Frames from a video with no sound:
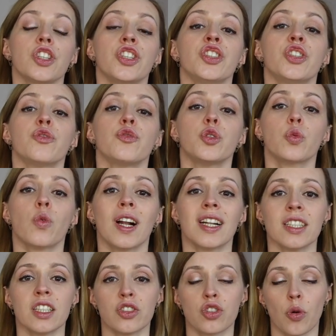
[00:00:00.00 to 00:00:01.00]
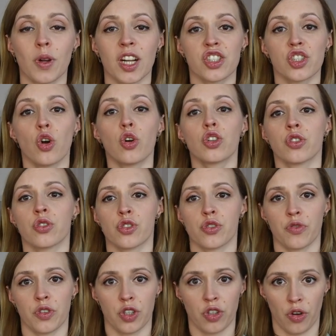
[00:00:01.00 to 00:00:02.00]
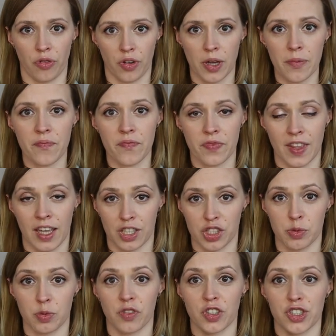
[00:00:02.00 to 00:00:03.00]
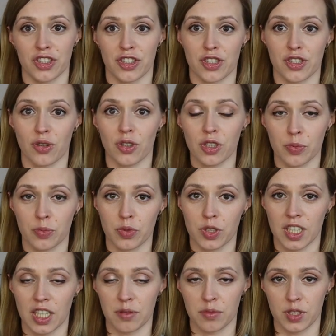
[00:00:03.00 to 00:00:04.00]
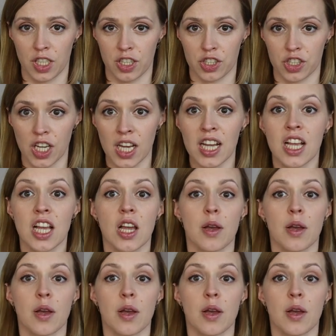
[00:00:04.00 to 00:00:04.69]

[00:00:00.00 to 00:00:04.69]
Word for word: indywidualnie dobrać okno żywieniowe, tak żeby właśnie te skoki były najmniejsze,